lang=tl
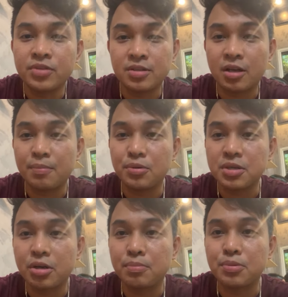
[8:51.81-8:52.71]
Sige po,
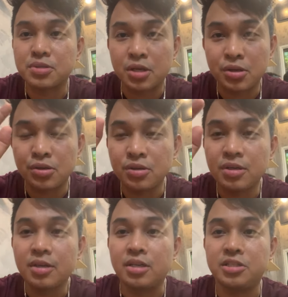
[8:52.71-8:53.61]
shoutout po sa inyo.
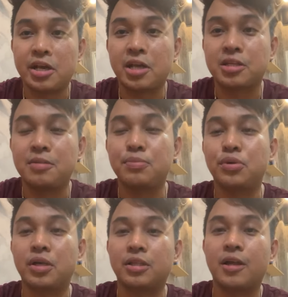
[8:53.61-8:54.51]
Jacketan po
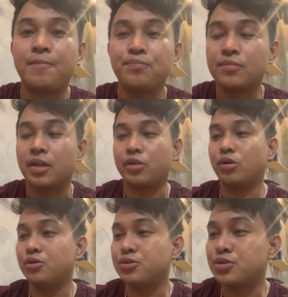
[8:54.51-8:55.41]
kita. And
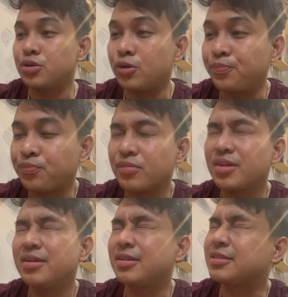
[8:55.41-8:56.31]
also,
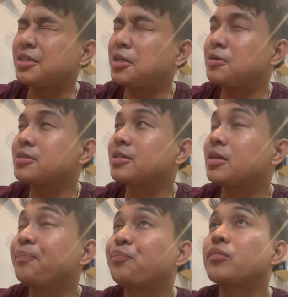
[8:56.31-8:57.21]
sila,
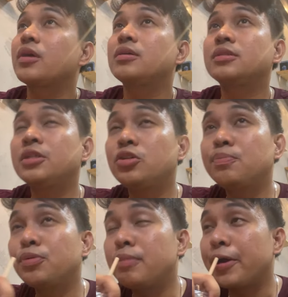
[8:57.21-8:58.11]
sino
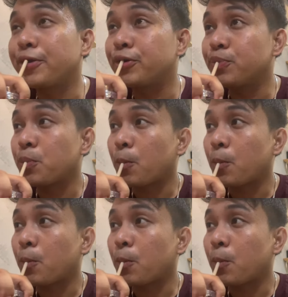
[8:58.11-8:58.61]
po ba yun?